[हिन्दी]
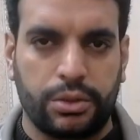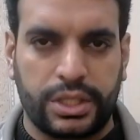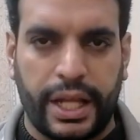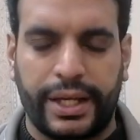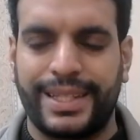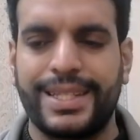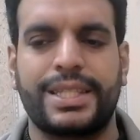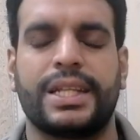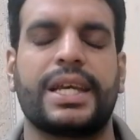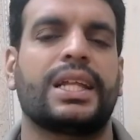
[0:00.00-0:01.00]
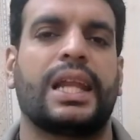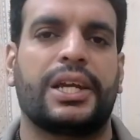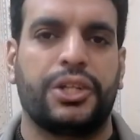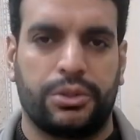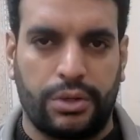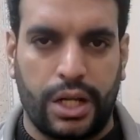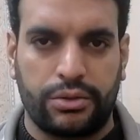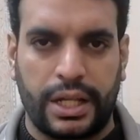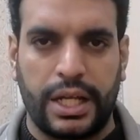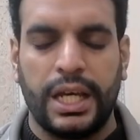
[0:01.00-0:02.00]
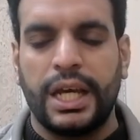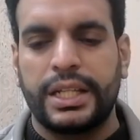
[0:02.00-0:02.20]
होता है कि जिसके तहत इलेक्शन होना होता है